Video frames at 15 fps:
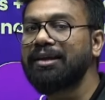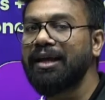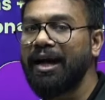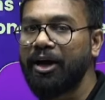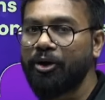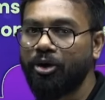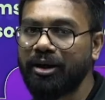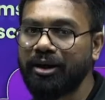
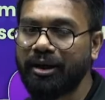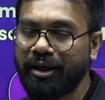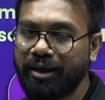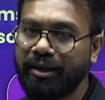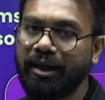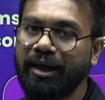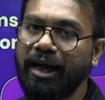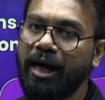एड ऑन
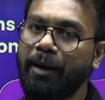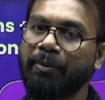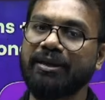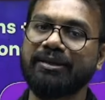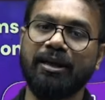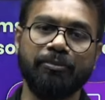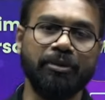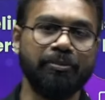करके आपके
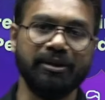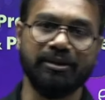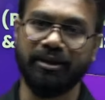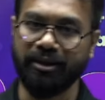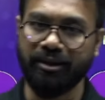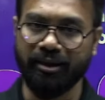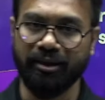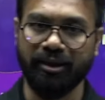सामने प्रेजेंट
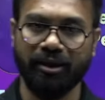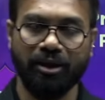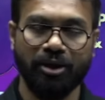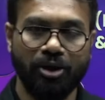करते हैं